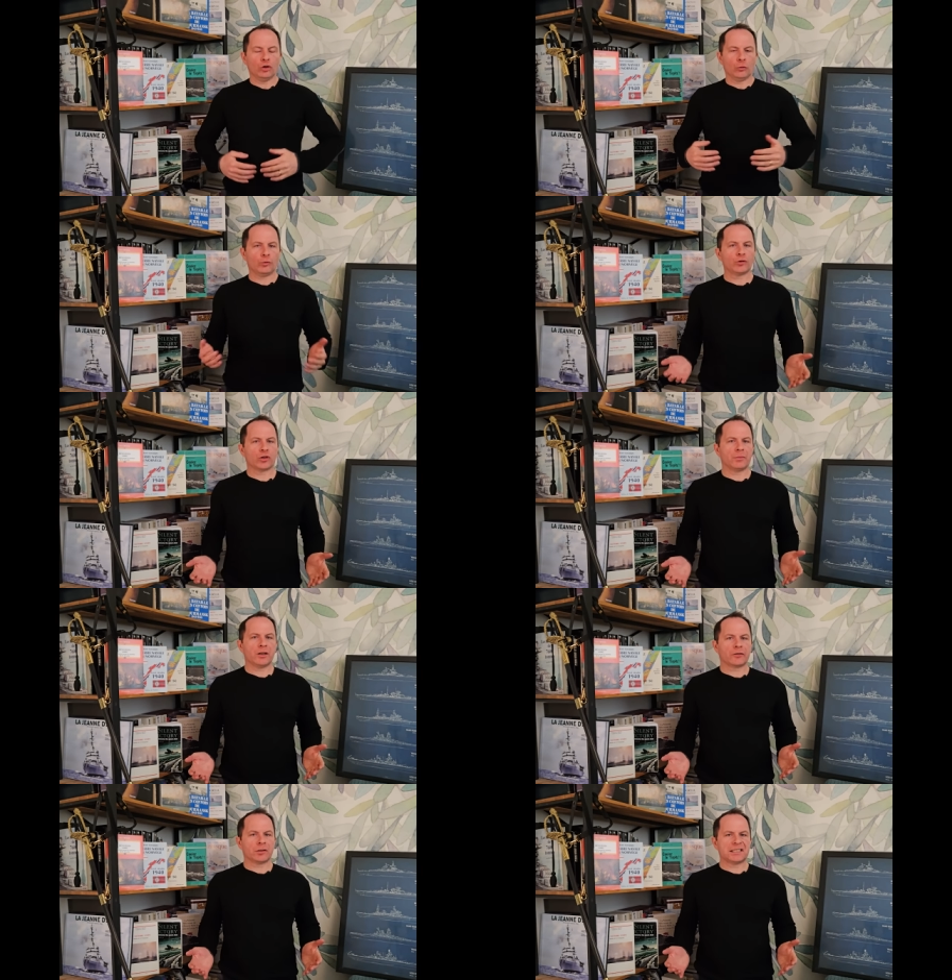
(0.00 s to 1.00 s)
De plus, en
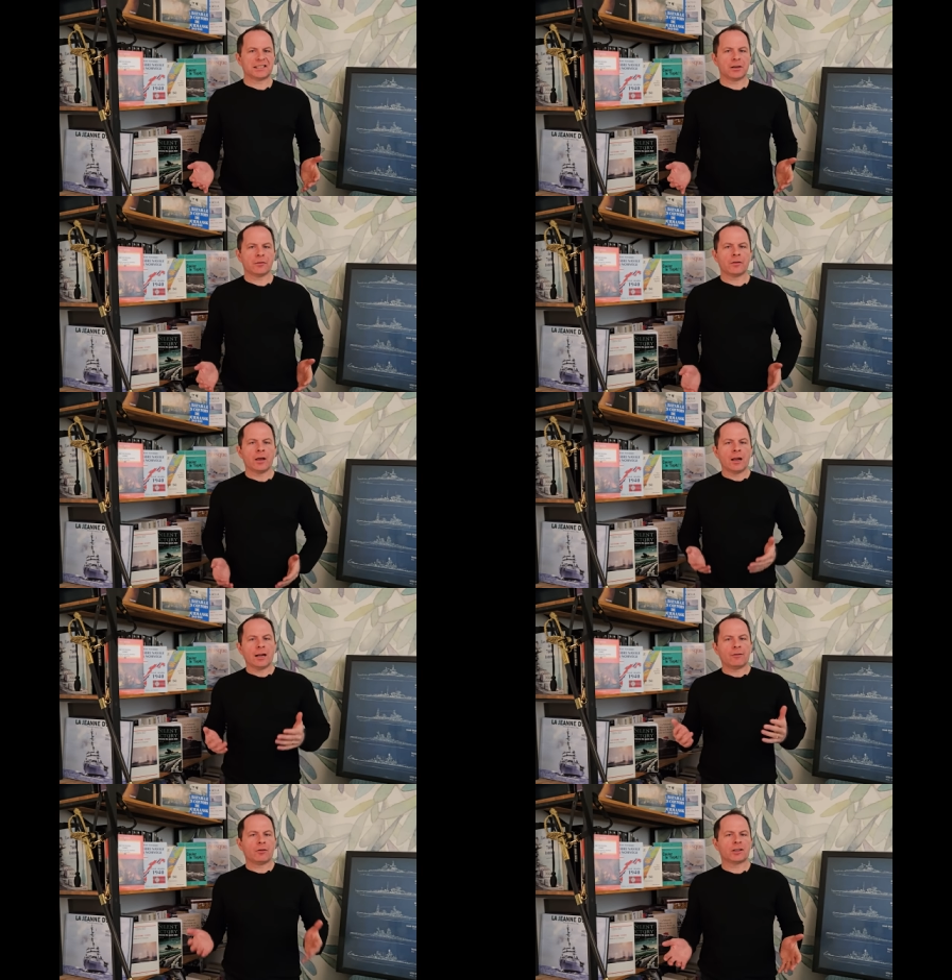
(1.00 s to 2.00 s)
1919,
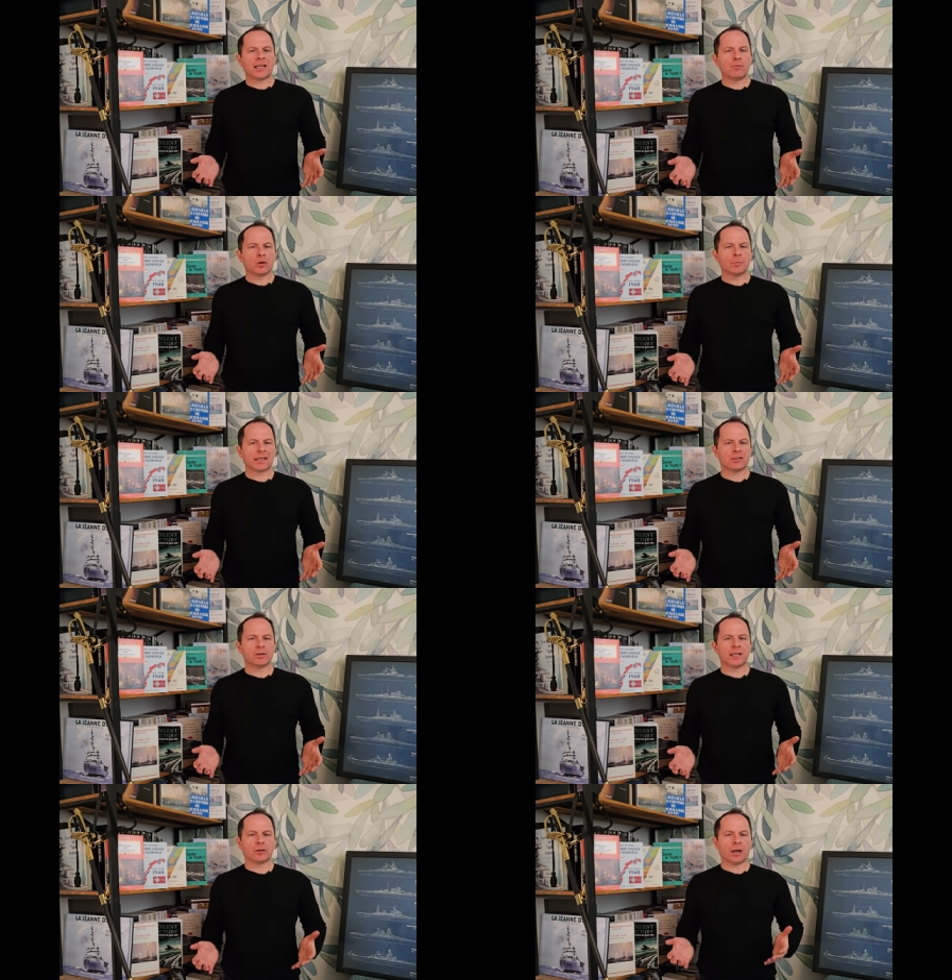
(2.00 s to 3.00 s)
la flotte allemande
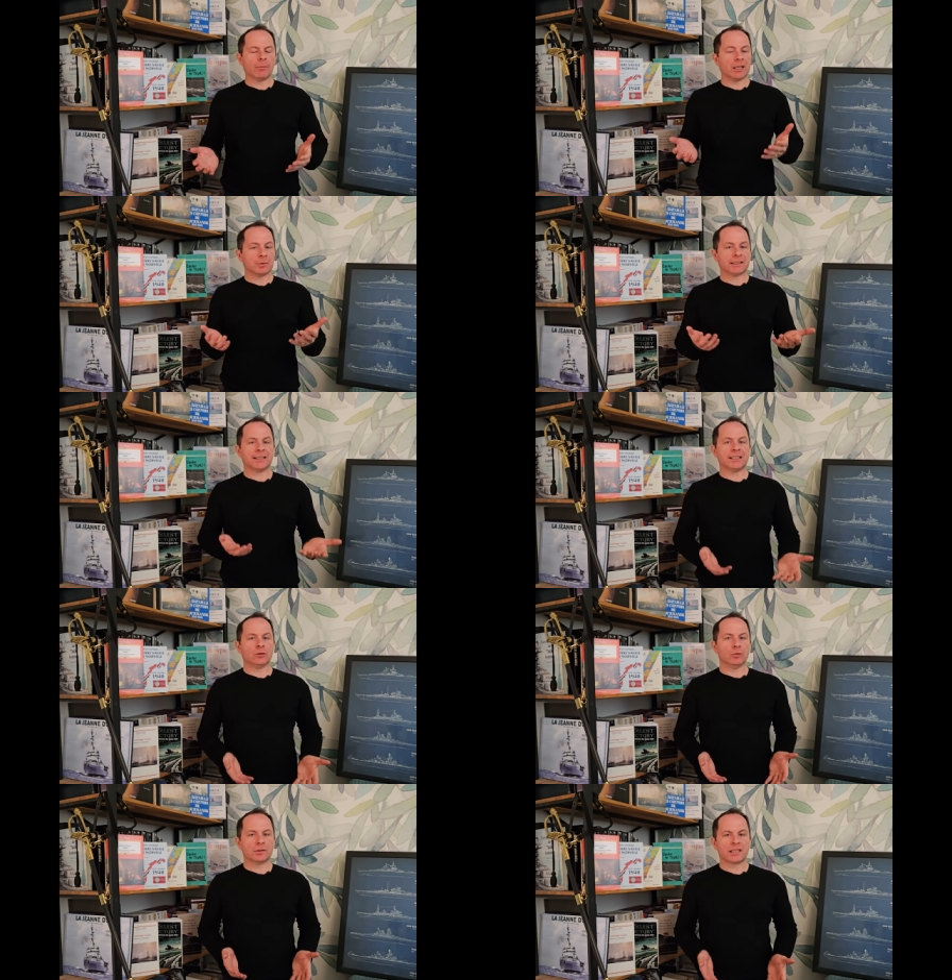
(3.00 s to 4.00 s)
prisonnière dans la base britannique
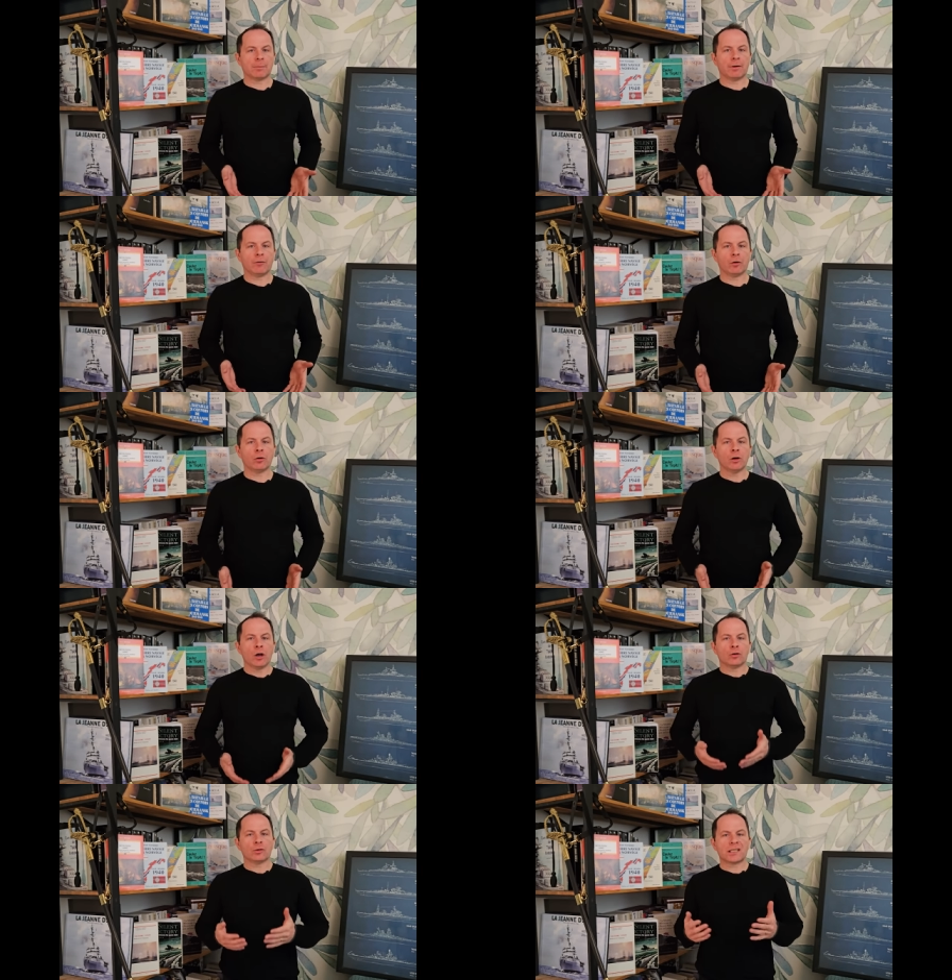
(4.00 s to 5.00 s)
de Scapa-Flow se